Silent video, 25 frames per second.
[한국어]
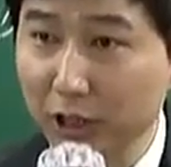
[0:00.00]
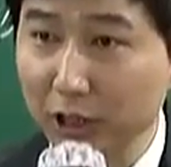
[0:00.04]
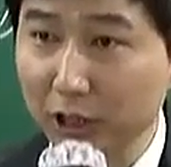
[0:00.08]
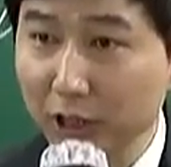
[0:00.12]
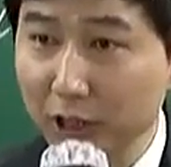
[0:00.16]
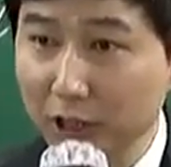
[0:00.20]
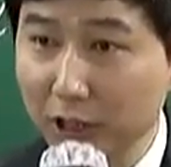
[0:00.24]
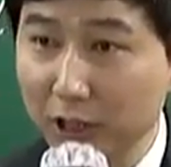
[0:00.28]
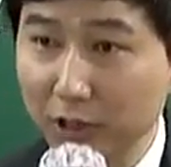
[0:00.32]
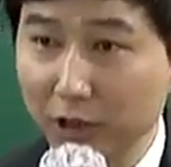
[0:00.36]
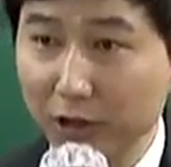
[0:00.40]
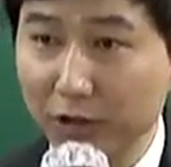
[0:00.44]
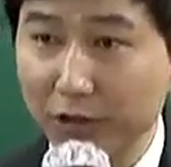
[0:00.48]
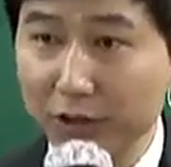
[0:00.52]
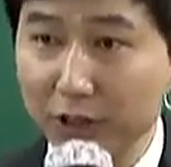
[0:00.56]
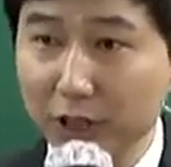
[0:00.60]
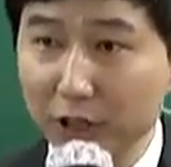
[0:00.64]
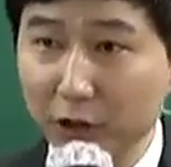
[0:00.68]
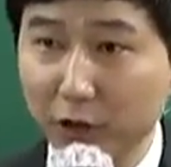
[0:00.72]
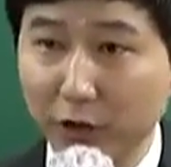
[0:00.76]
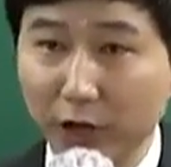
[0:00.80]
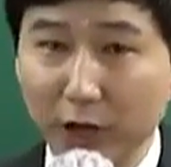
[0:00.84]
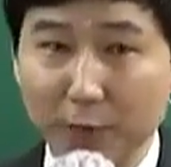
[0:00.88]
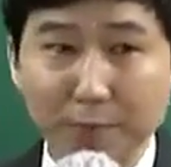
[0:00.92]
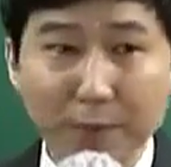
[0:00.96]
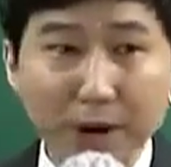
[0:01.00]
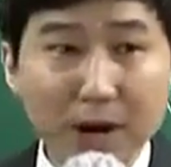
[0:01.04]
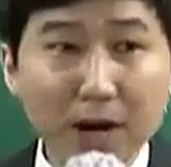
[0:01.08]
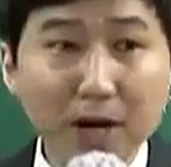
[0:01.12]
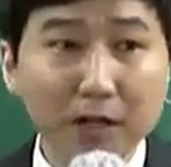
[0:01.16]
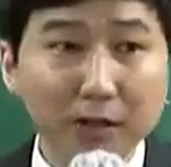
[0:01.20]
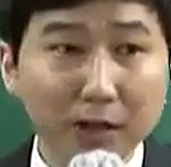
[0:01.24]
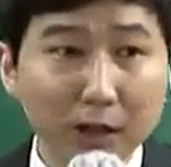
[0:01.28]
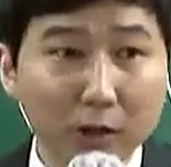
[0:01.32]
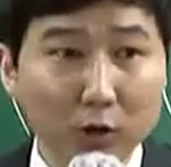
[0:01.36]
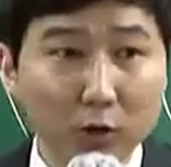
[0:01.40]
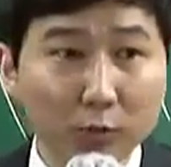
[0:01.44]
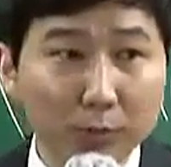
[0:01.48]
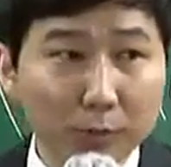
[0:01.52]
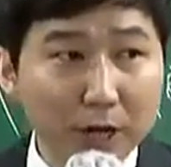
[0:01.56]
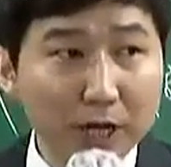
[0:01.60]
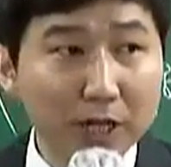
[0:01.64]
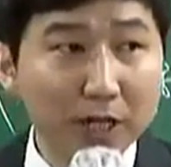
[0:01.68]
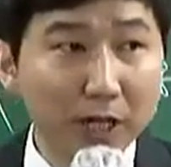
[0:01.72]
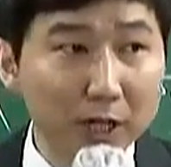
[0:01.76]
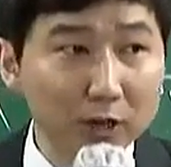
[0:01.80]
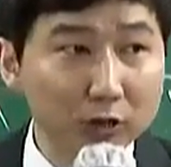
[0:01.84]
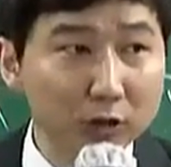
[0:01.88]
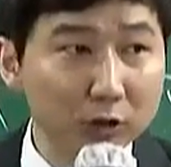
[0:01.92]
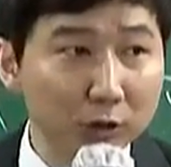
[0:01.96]
1년, 2년 안에 빨리 끝내고 빨리
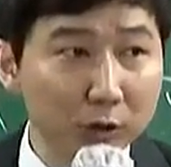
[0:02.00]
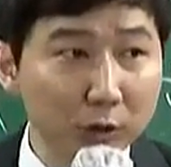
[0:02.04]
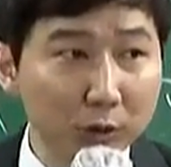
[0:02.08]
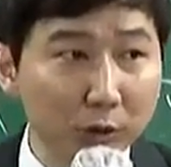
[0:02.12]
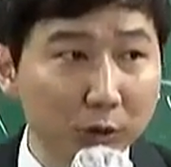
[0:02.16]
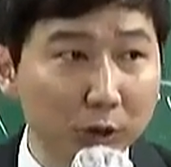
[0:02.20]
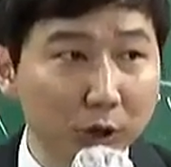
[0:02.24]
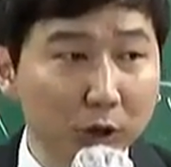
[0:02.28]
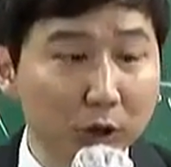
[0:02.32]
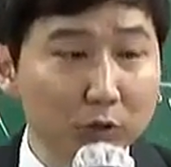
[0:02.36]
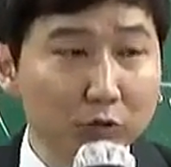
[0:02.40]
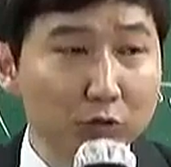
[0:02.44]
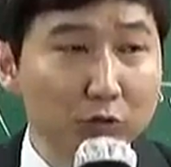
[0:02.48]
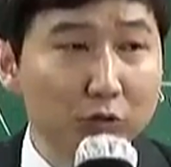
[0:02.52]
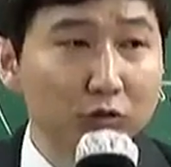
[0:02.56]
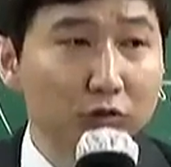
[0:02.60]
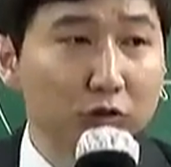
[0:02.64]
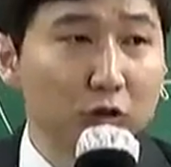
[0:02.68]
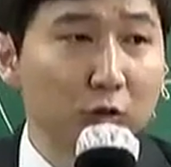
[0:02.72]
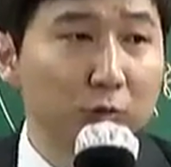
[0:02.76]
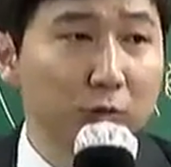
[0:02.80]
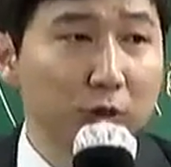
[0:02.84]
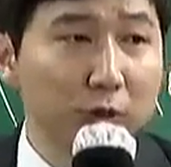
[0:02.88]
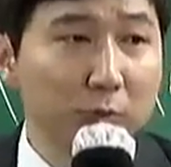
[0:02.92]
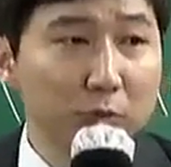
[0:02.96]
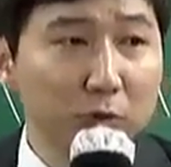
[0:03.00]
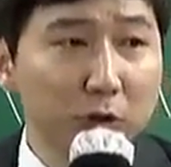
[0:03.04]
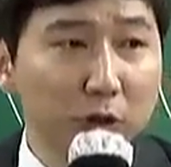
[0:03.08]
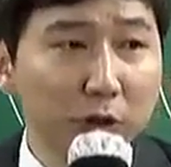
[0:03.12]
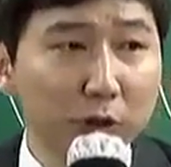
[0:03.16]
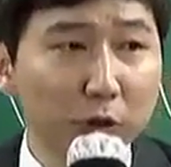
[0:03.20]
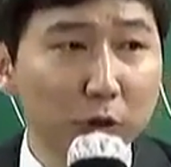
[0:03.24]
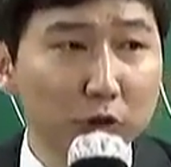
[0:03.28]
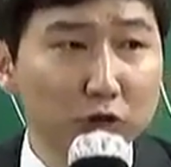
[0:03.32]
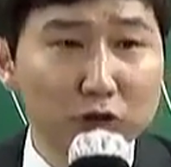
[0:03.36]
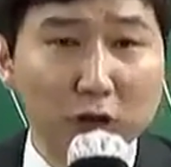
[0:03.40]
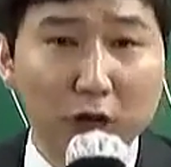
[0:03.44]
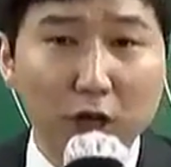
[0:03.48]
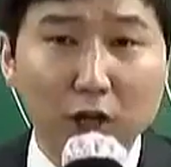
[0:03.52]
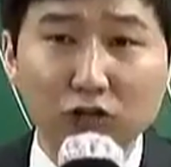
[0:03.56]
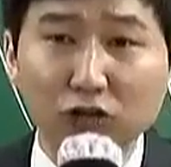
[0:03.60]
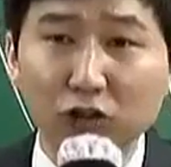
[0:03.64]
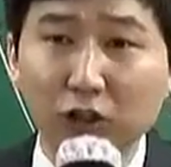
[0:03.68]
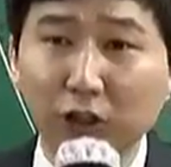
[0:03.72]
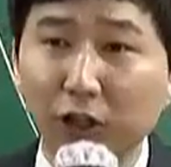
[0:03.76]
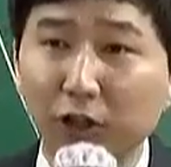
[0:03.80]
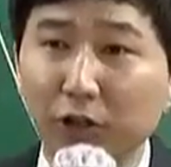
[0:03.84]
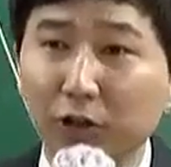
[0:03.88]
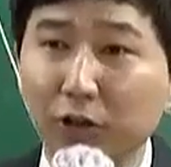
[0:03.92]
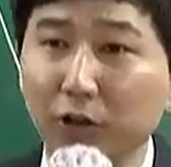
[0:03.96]
나갈 수 있도록. 우리 수험 10년 했다고 누가
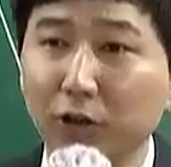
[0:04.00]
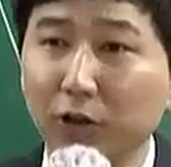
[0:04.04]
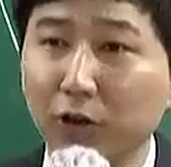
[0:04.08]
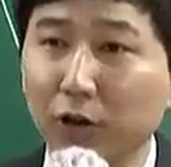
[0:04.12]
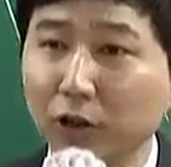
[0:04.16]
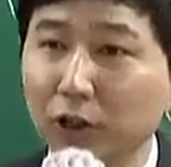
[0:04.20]
알아주잖아요.